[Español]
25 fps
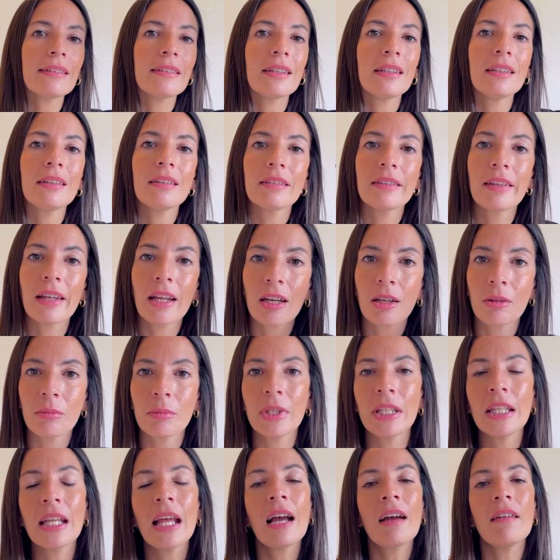
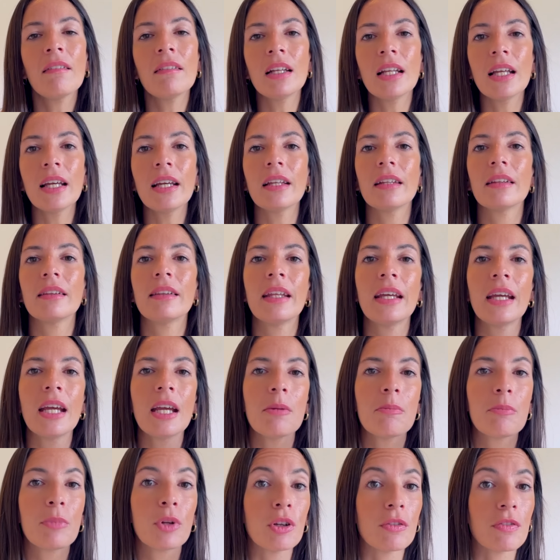interminable de
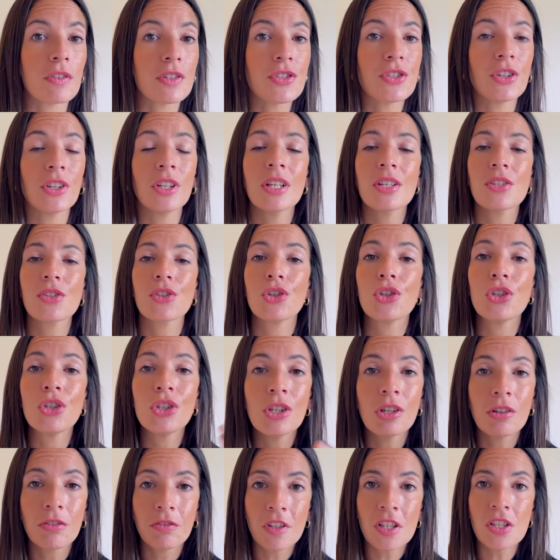profesiones y
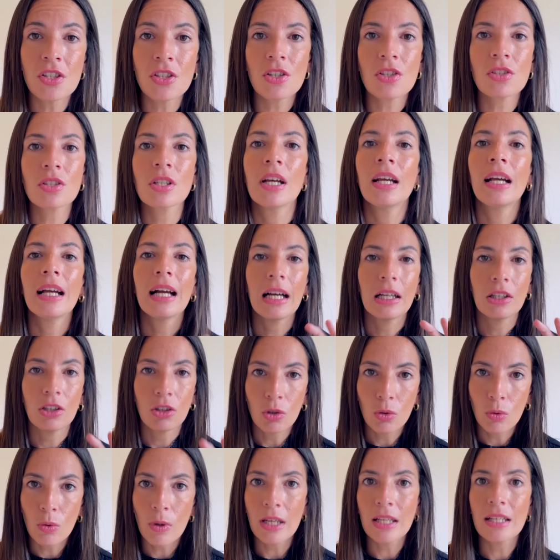oficios a los
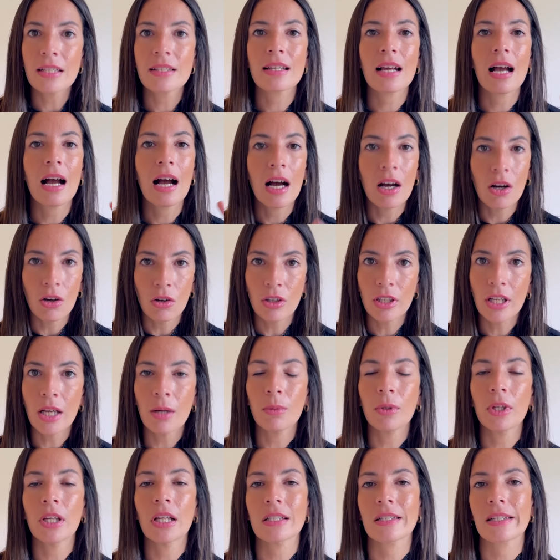cuales ahora
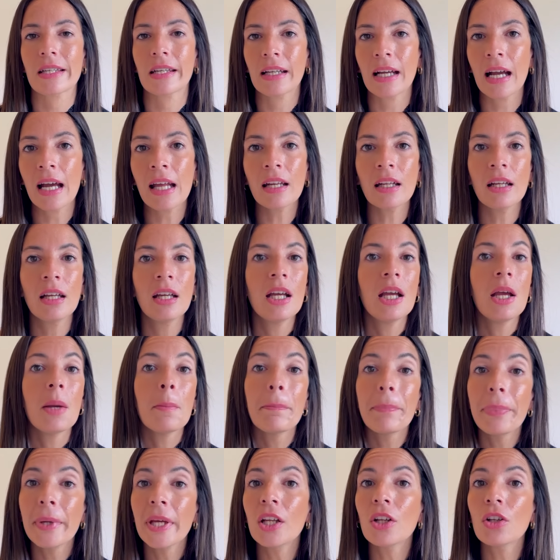voy a llegar,
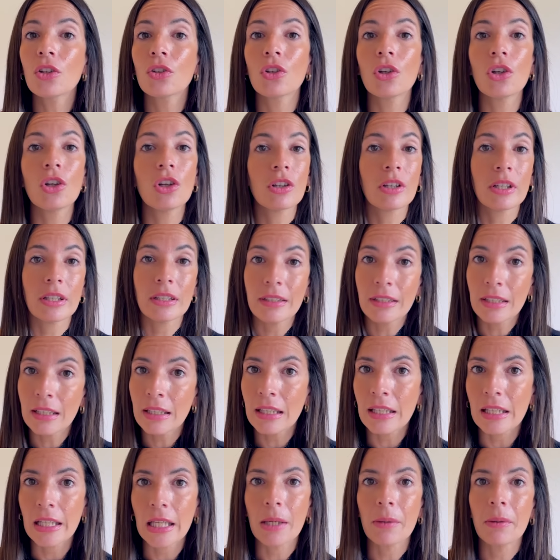pero todo lo que
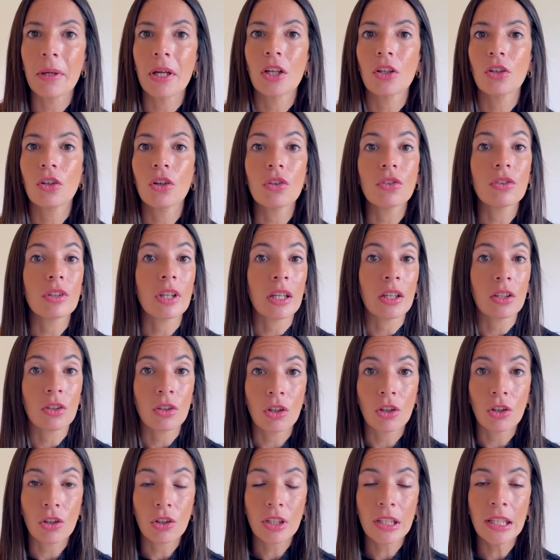tiene que ver con
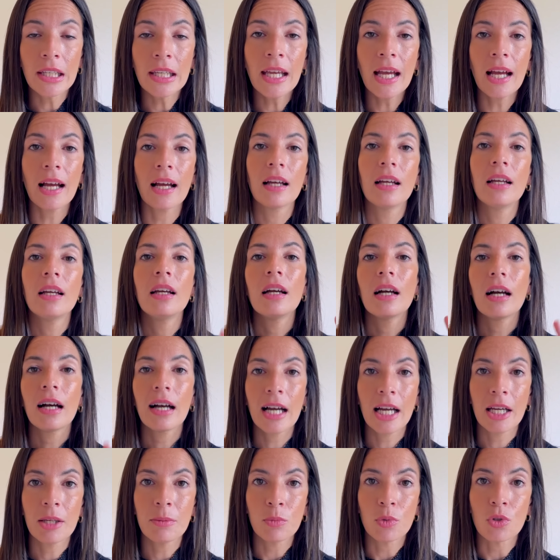tecnología
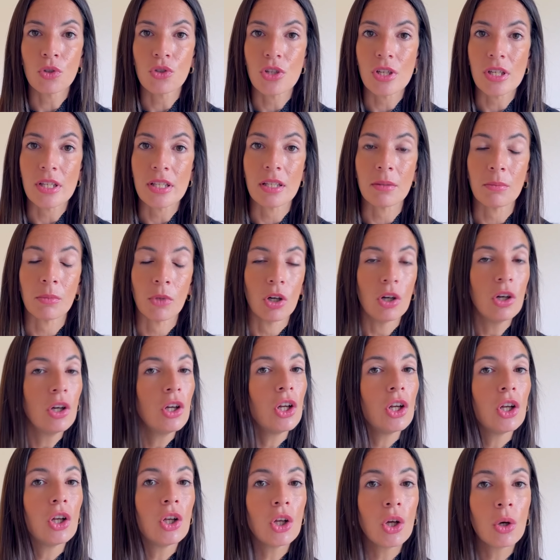hay muchísimo.
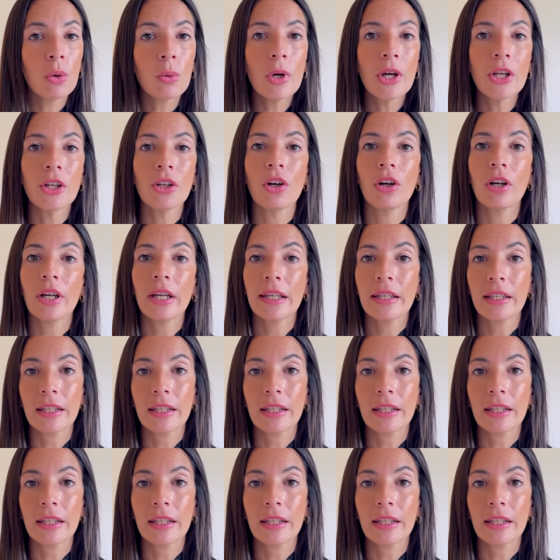Lo bueno es que